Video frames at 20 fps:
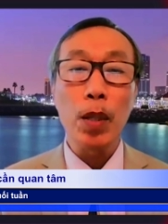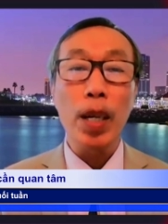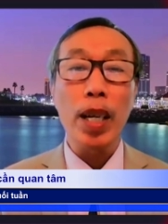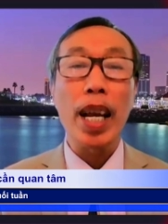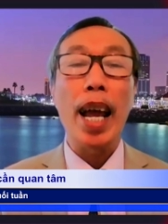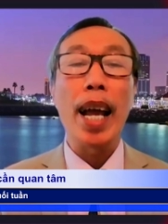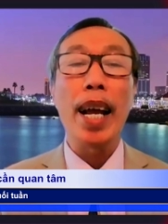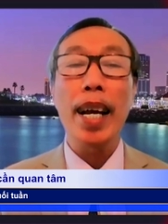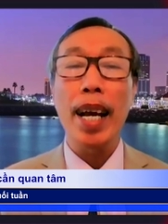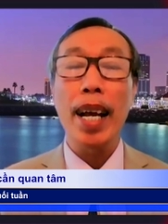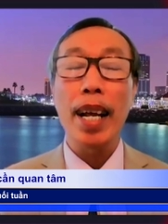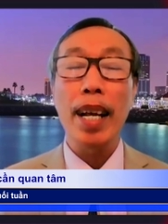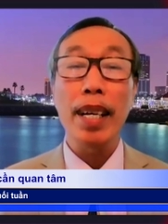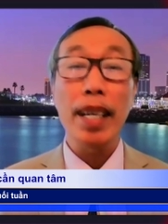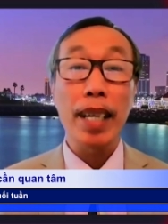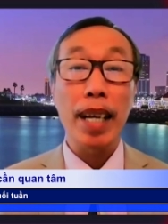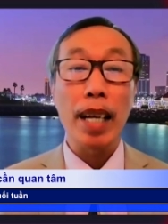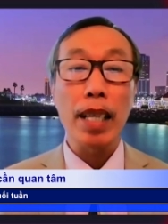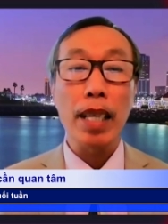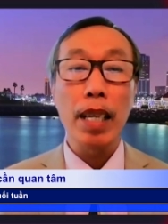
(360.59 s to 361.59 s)
xuất cản ra
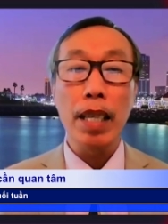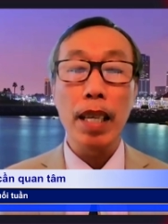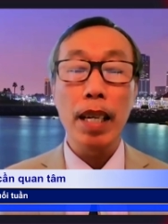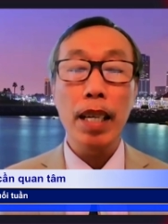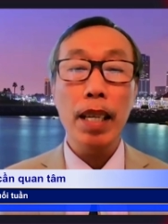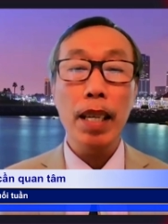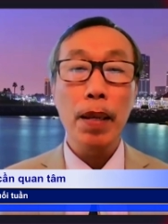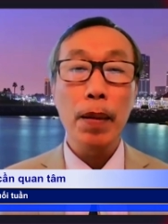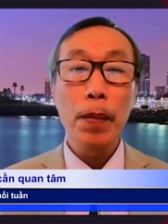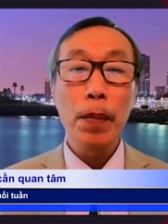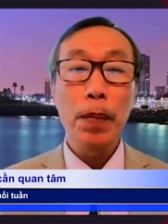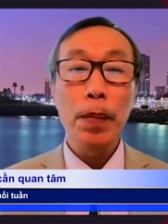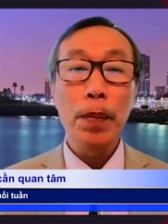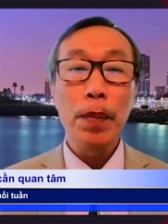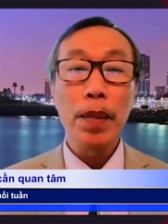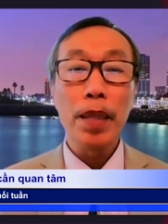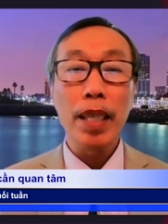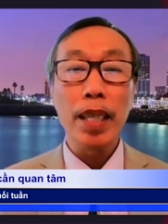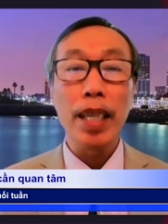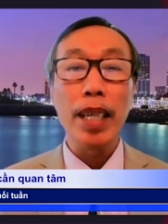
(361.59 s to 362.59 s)
cả thế giới
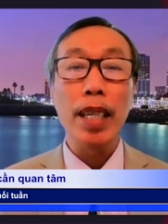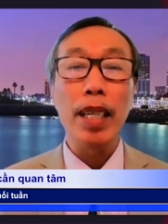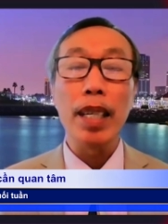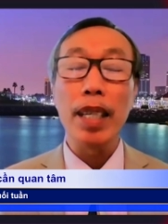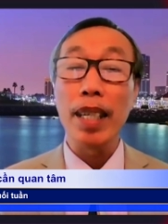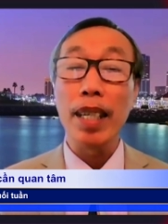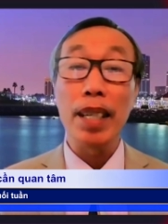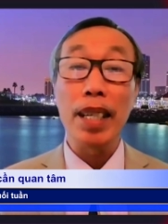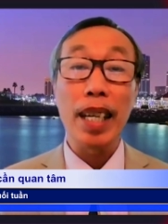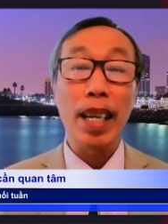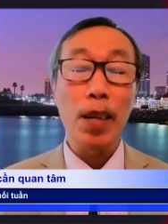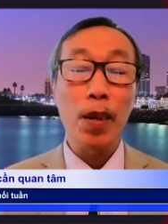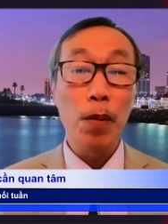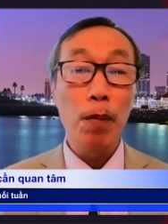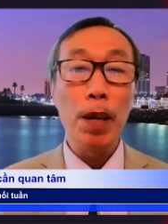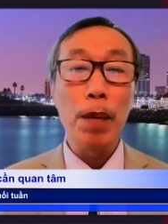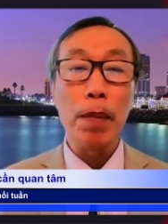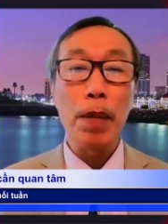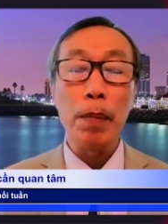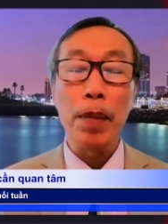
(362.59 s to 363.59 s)
thì cái cuốn
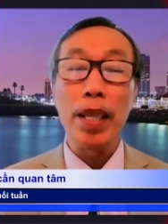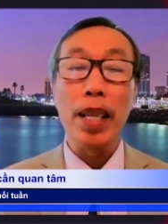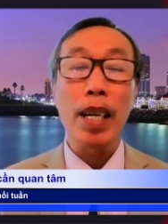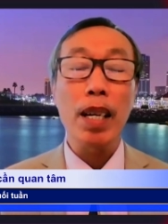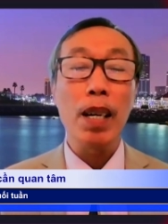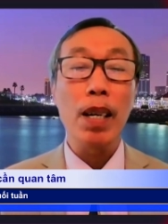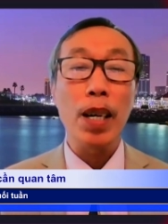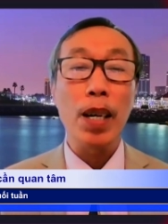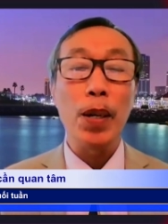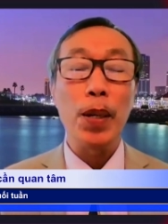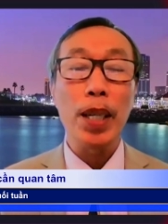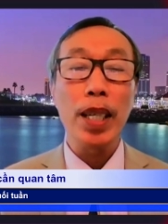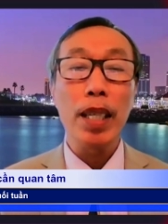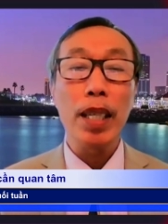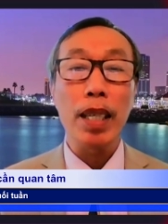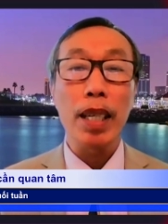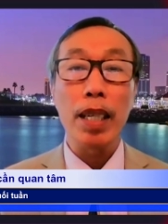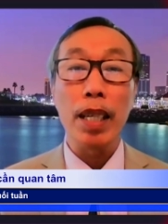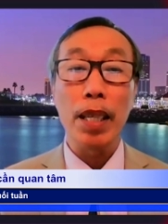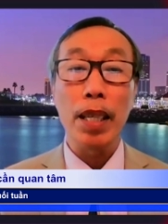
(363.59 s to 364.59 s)
phim này mình đã coi rồi
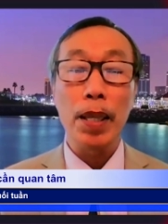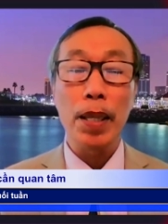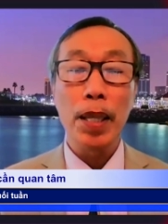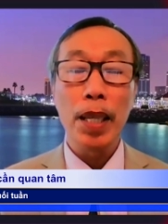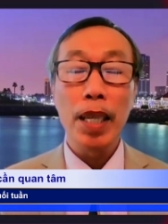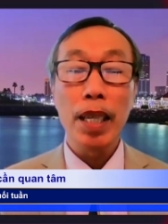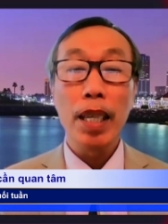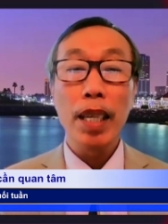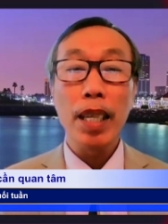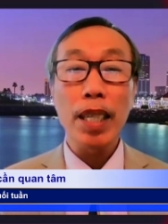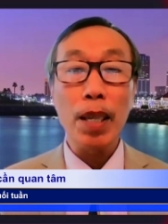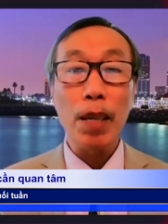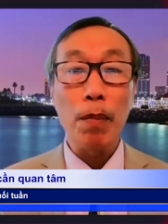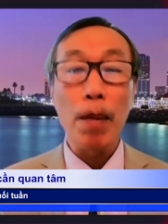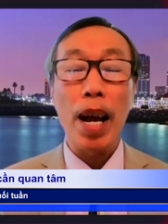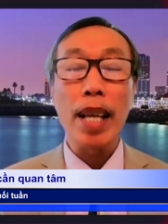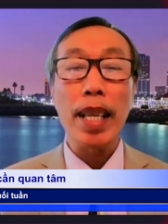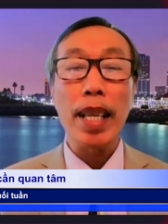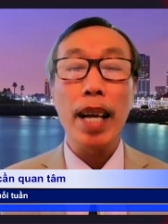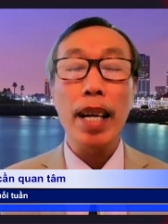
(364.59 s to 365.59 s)
cho nên
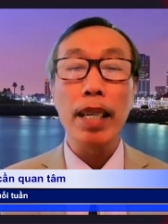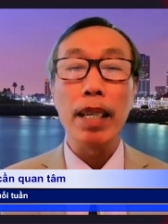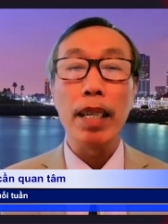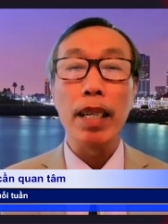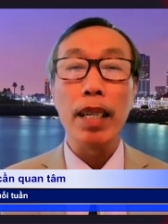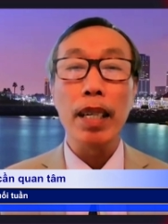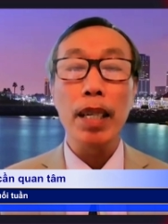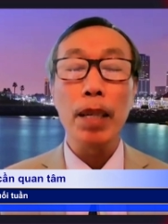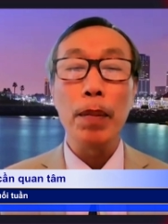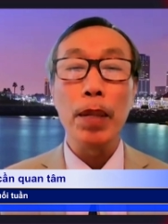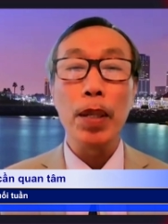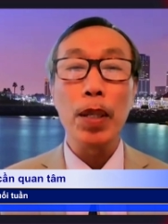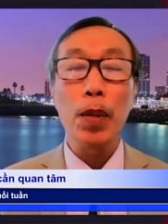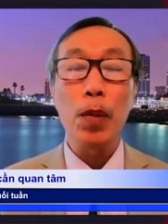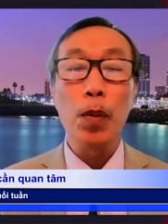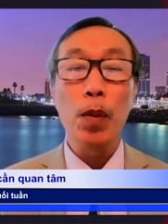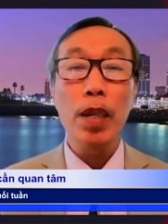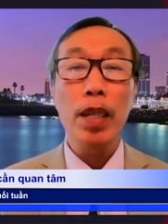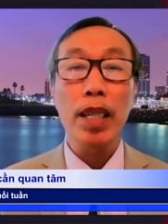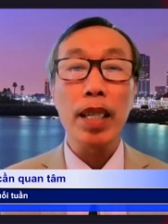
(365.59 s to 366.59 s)
trong 3 tháng nữa thì bên
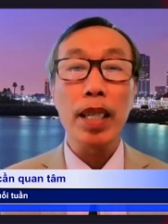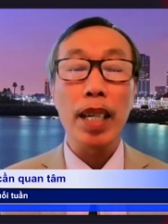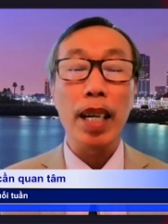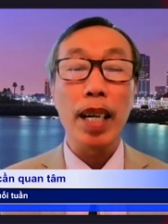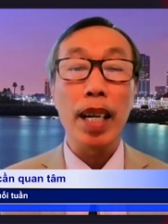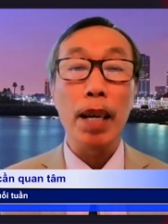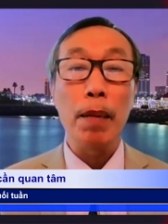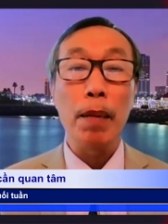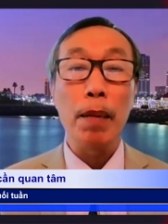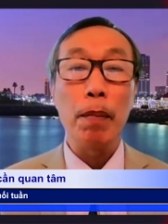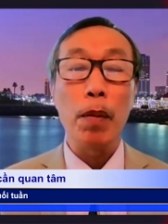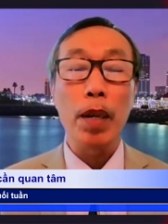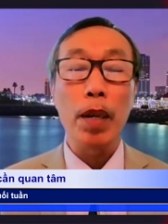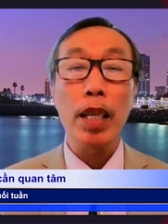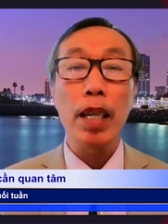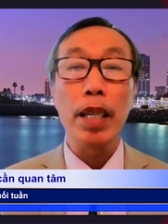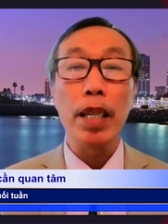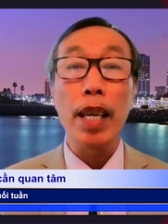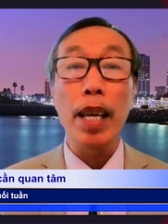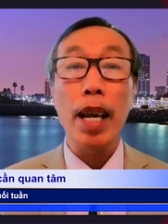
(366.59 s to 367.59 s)
Trung Quốc sẽ làm
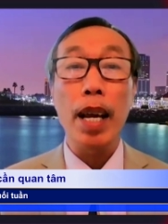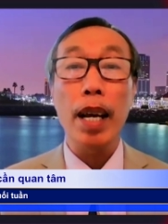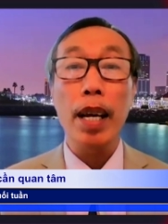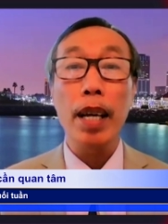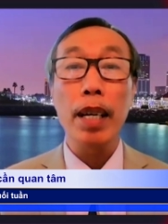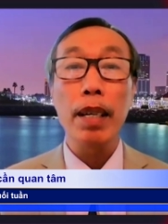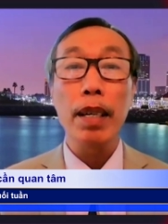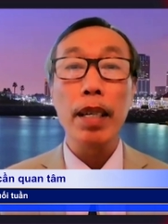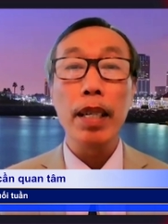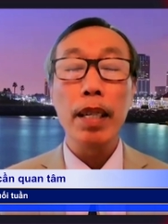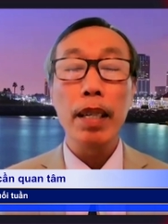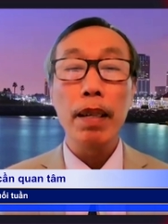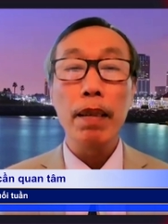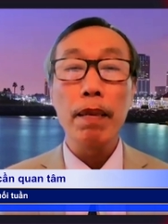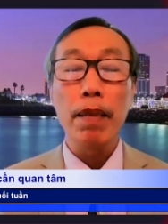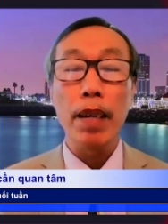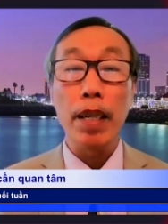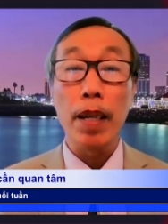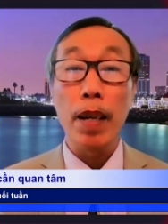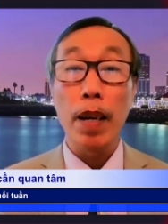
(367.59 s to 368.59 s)
cái thời gian
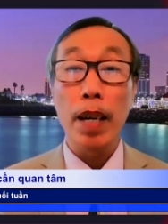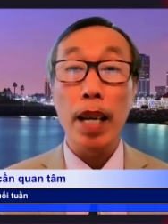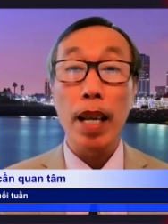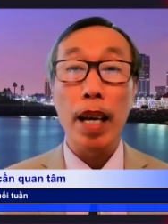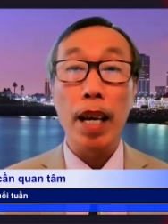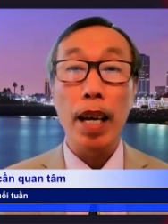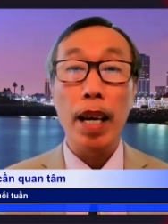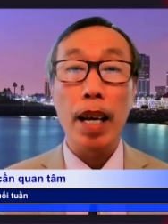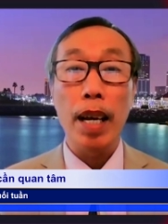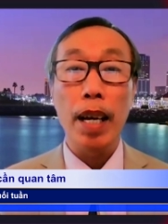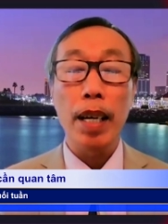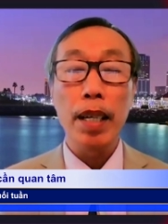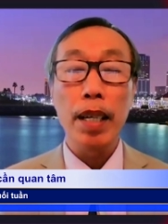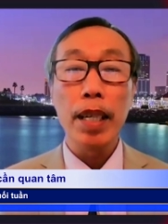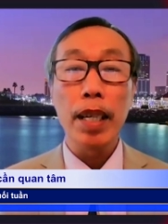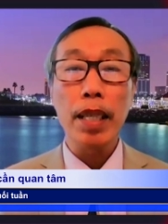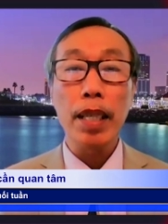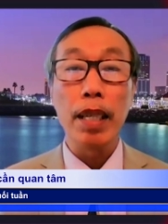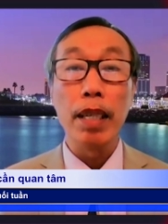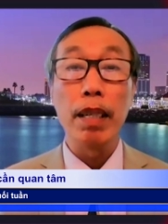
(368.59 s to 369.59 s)
phải nói là
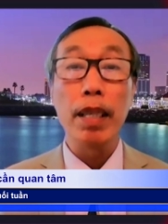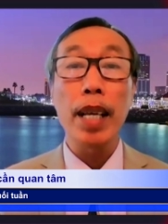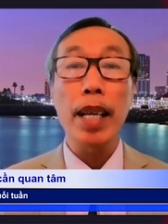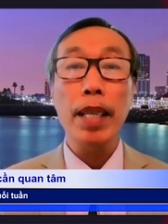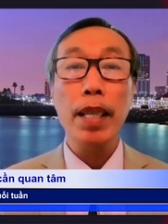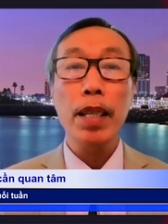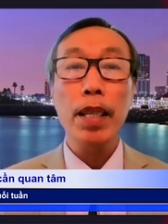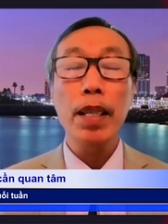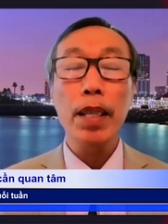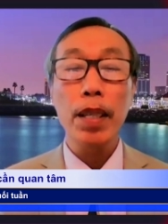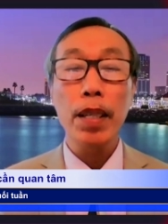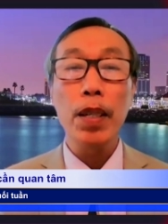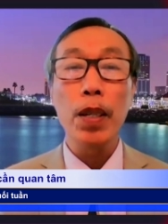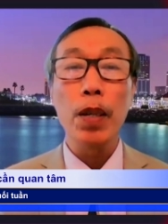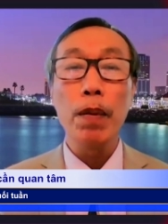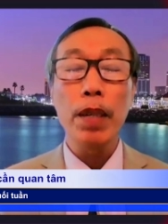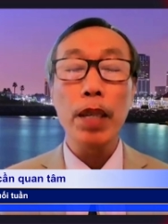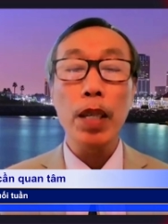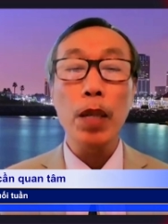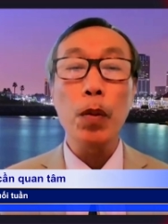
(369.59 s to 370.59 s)
thử thách
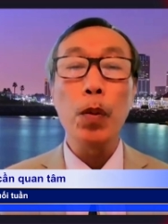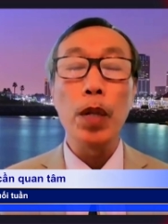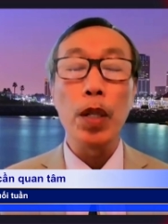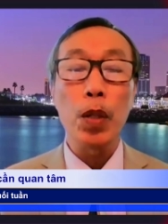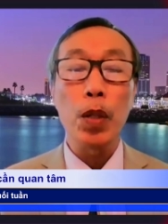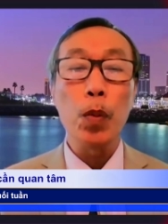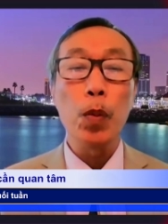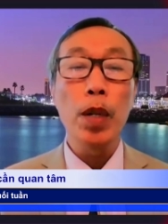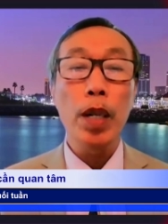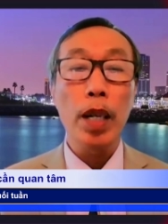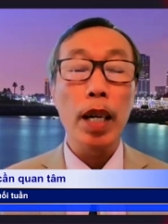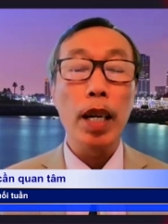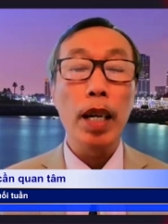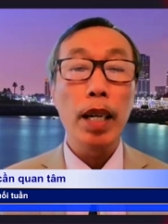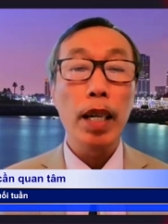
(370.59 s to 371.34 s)
đối với chính quyền Trung Quốc.